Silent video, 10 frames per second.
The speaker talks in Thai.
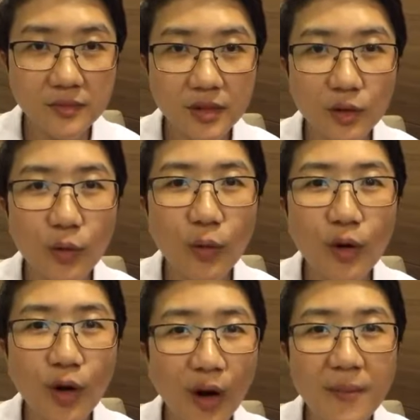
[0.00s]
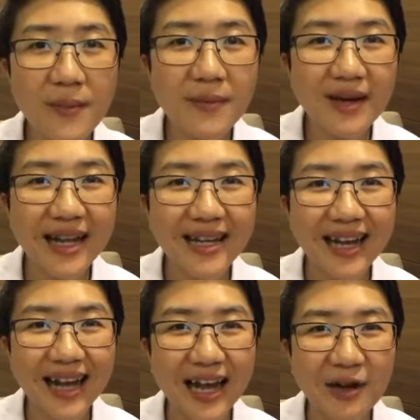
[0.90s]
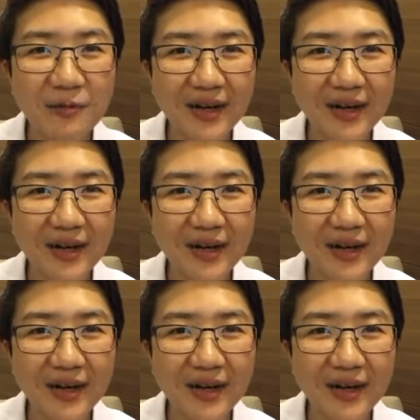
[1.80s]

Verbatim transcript: โอ้ขอให้ไม่เป็นมะเร็งนะคะคุณแป้ง